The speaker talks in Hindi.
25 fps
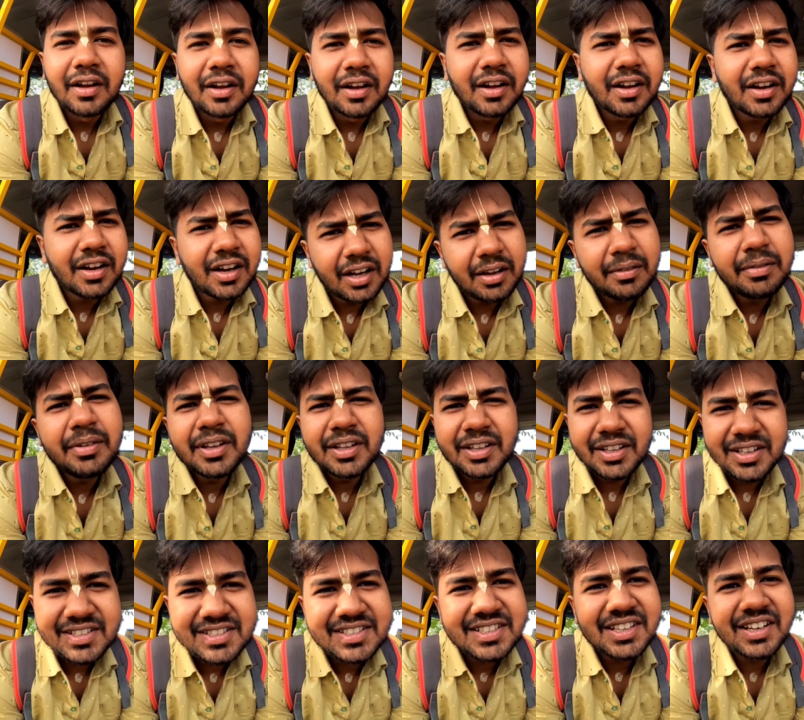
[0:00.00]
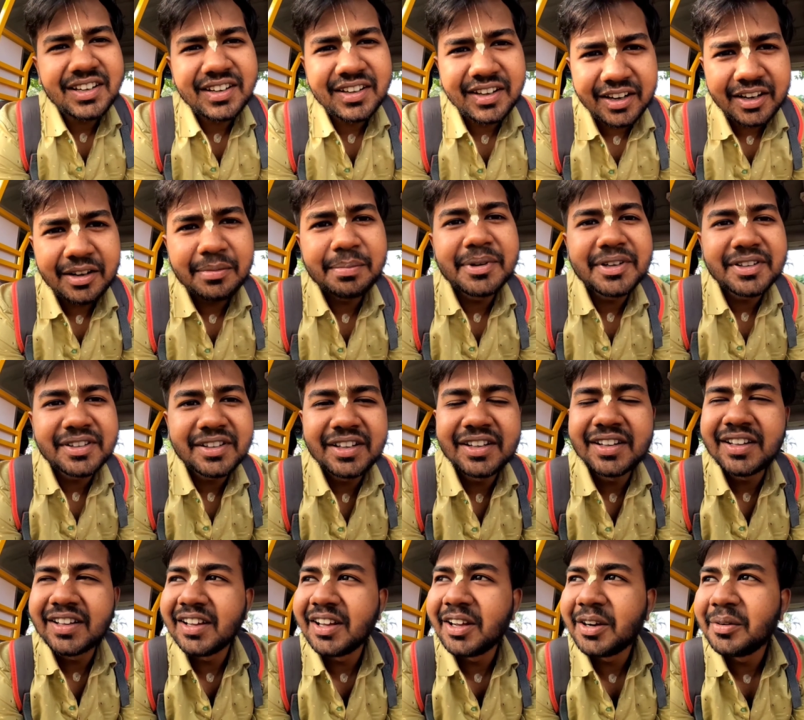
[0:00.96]
काफ़ी ज़्यादा अच्छा है ग्रेट
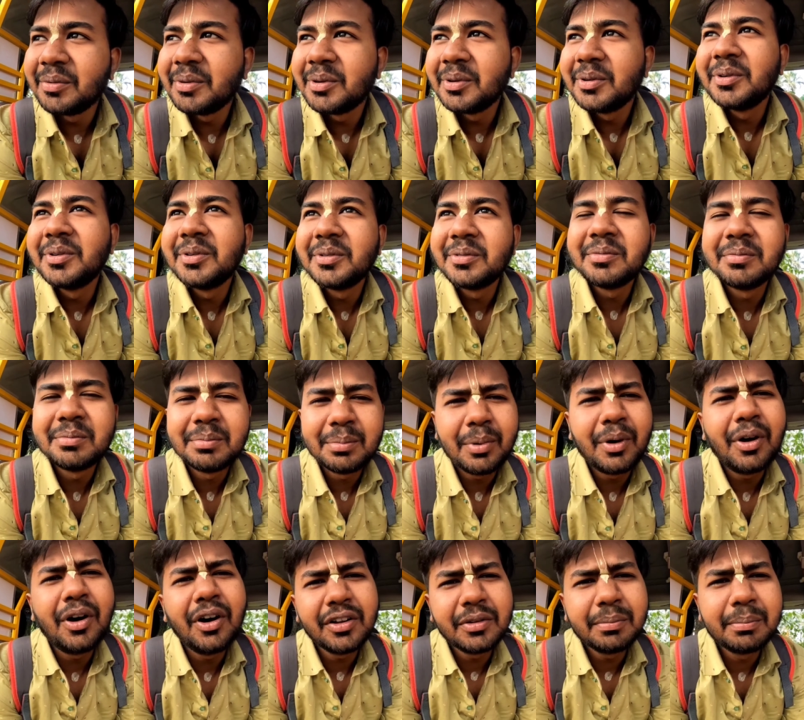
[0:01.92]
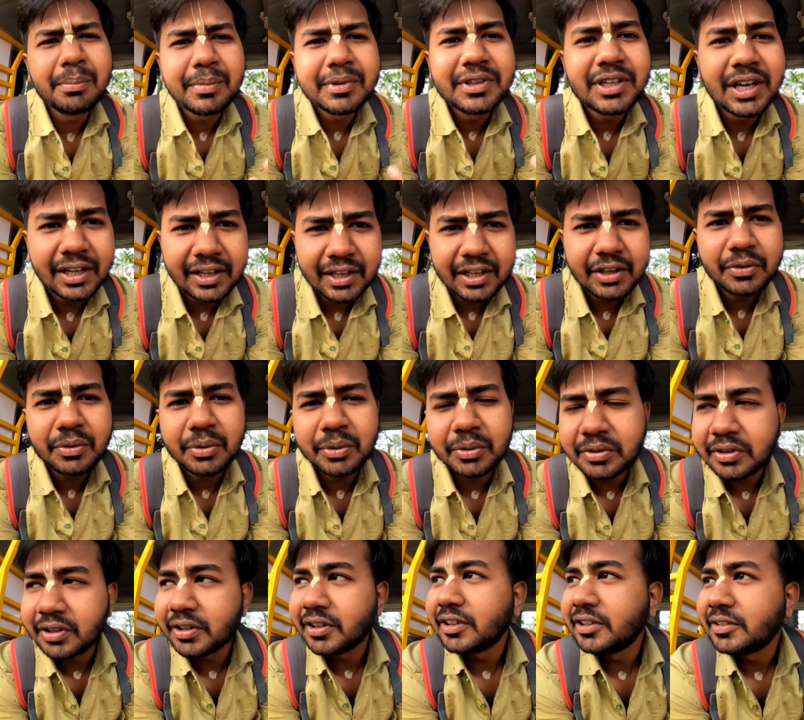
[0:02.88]
पर्सन था यार वो बहुत ज़्यादा ही
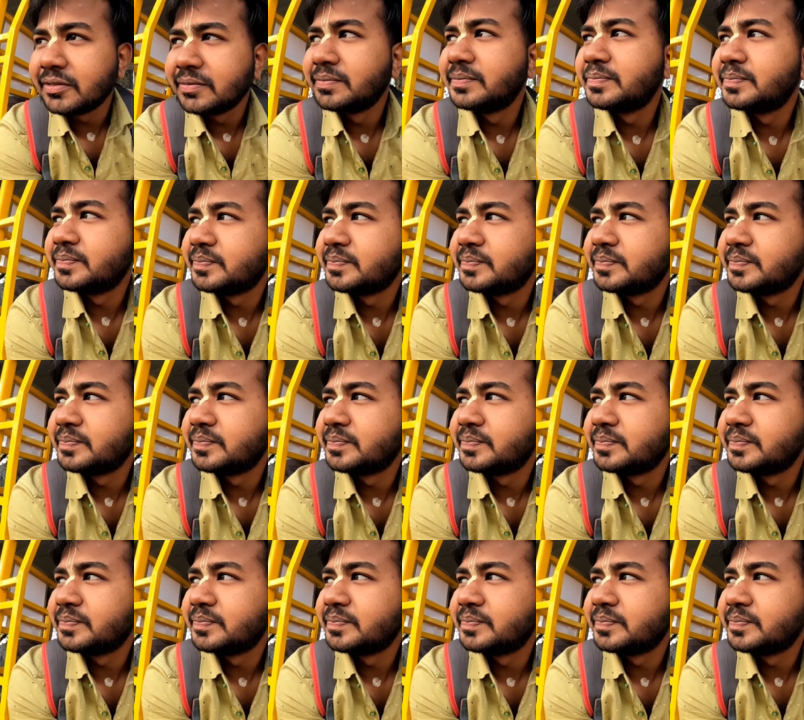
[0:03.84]
सोचते थे